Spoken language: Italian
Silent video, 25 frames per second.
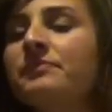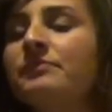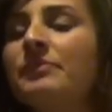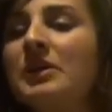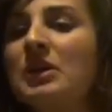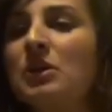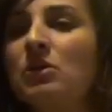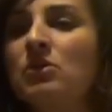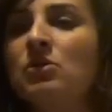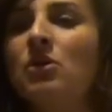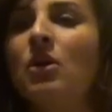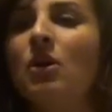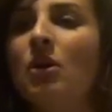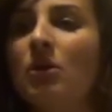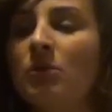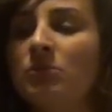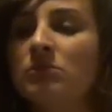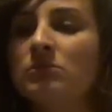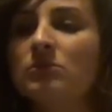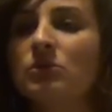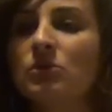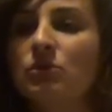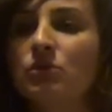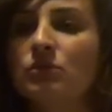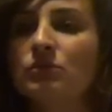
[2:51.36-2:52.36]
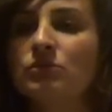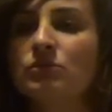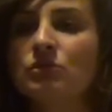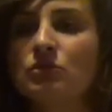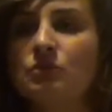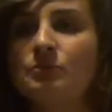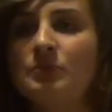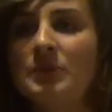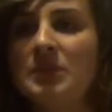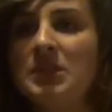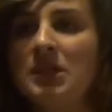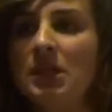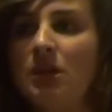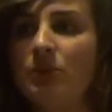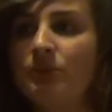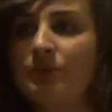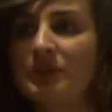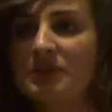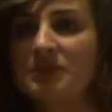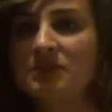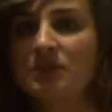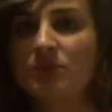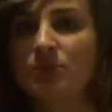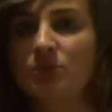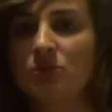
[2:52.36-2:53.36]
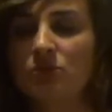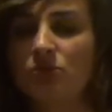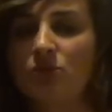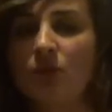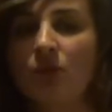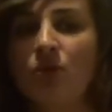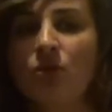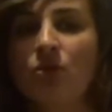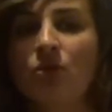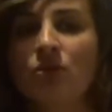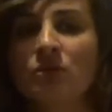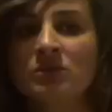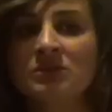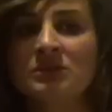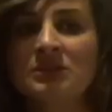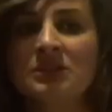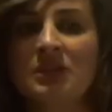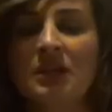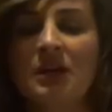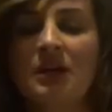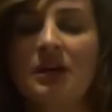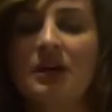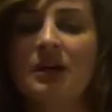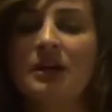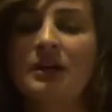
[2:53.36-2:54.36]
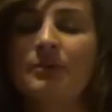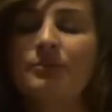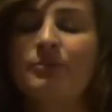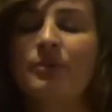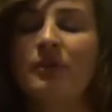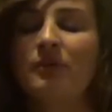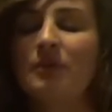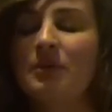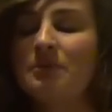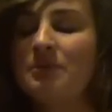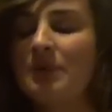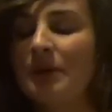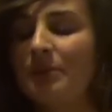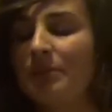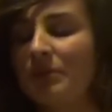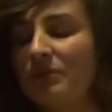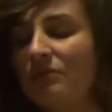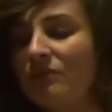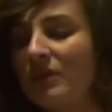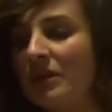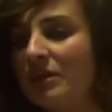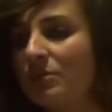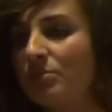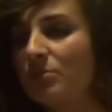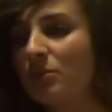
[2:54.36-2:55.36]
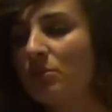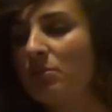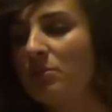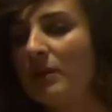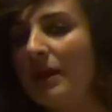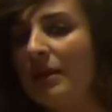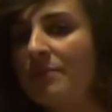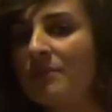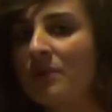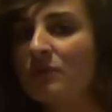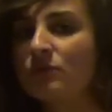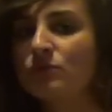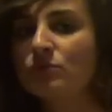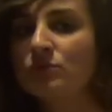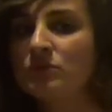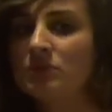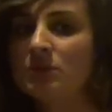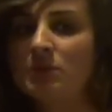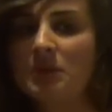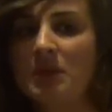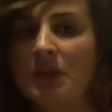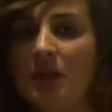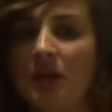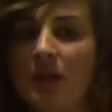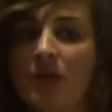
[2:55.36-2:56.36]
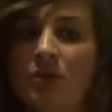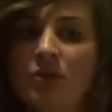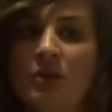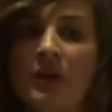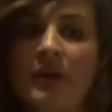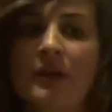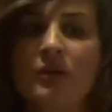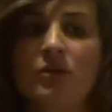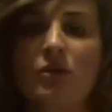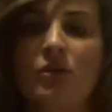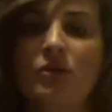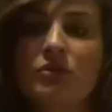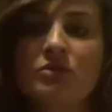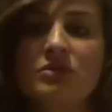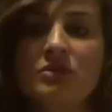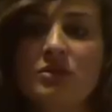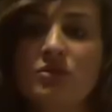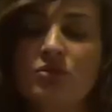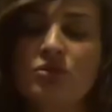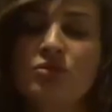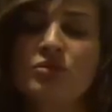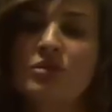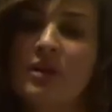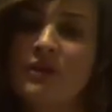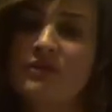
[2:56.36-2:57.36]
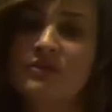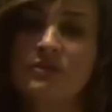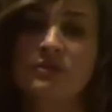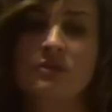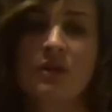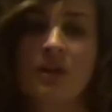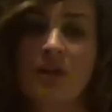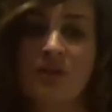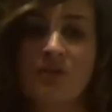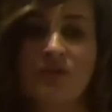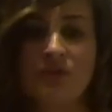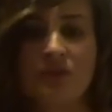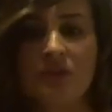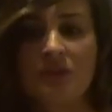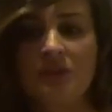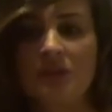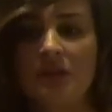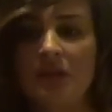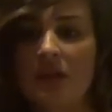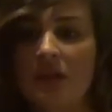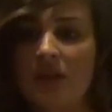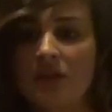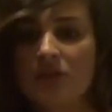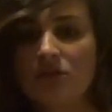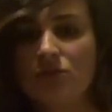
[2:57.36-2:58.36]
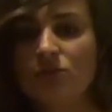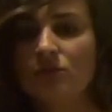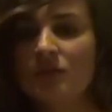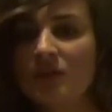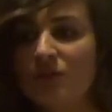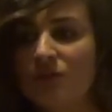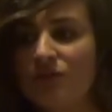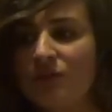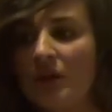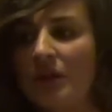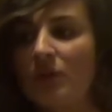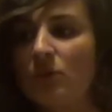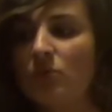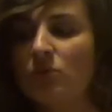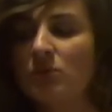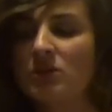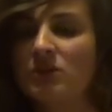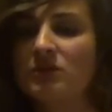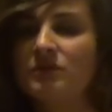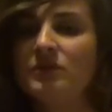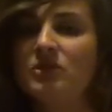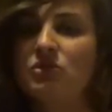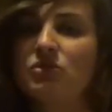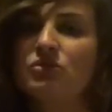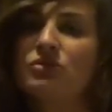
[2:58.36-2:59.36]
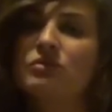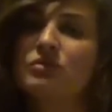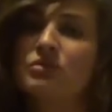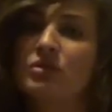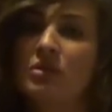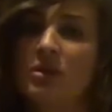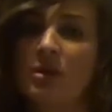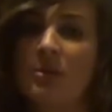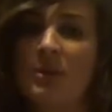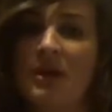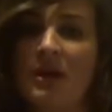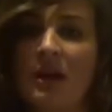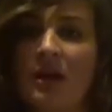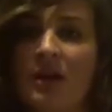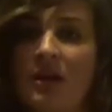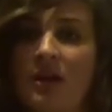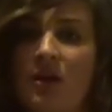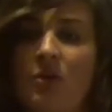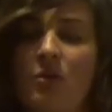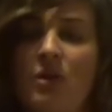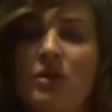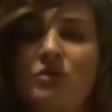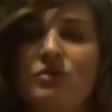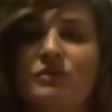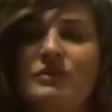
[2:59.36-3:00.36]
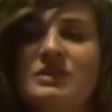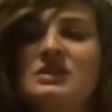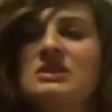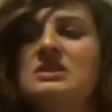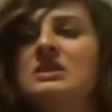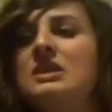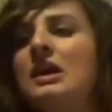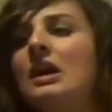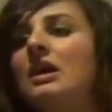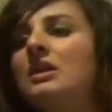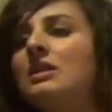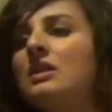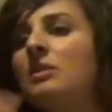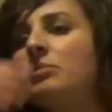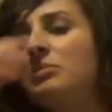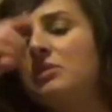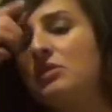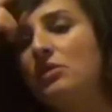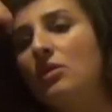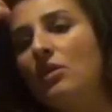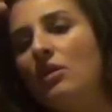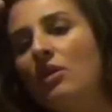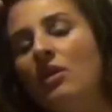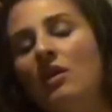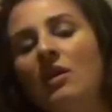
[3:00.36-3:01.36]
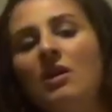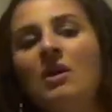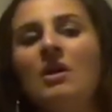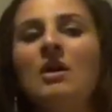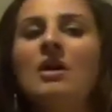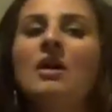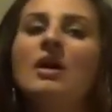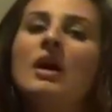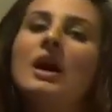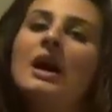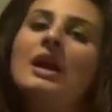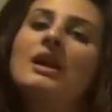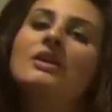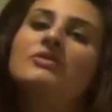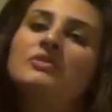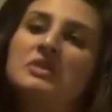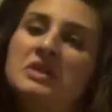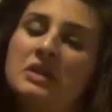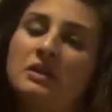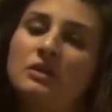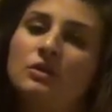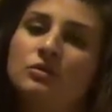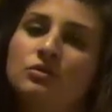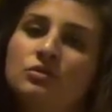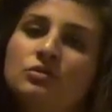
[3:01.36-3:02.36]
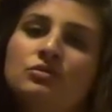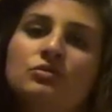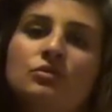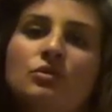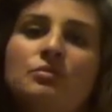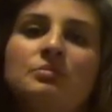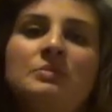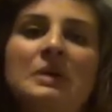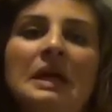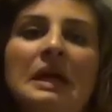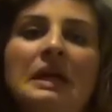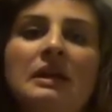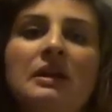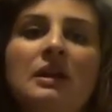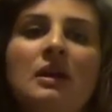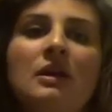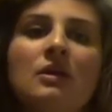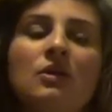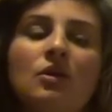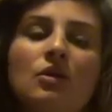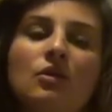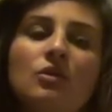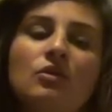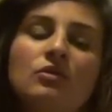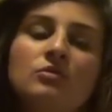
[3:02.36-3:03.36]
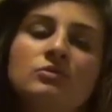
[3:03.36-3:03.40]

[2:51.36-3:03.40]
Però no, ho dovuto spedire il passaporto a Londra e poi vabbè per vari problemi avuti perché non ero sicura fino alla fine di dover fare il work visa ho dovuto chiamare anche qua a Nuova Zelanda però alla fine è andato tutto bene, loro